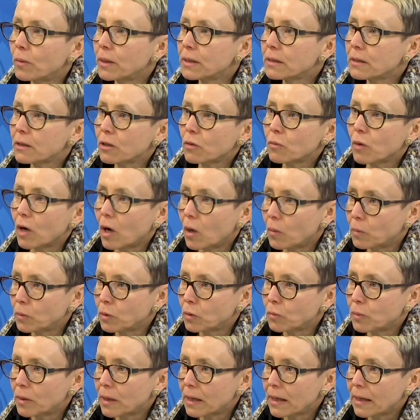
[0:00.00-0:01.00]
man sich überhaupt
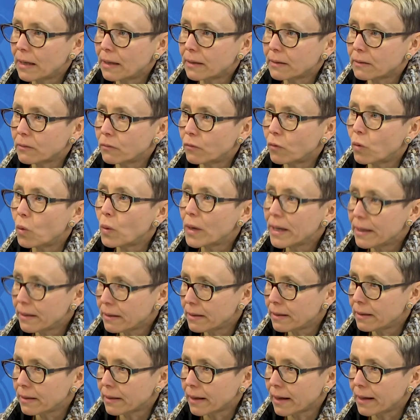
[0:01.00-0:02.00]
überlegt, wohin
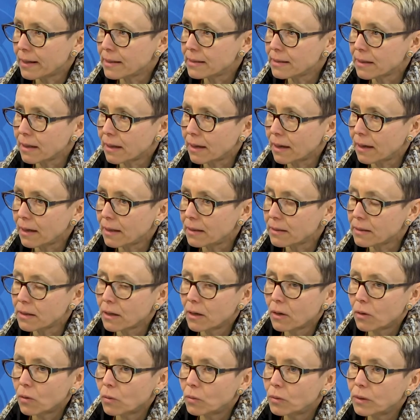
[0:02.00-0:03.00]
die Reise geht
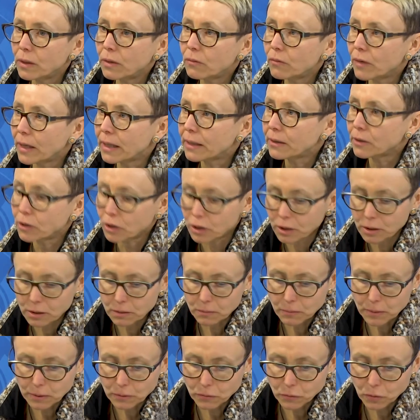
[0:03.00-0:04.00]
und in welchen welchen
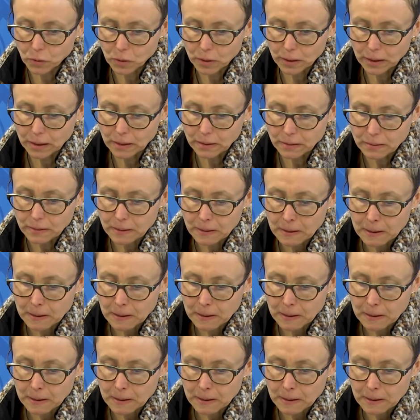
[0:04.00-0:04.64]
Schritten man vorgeht.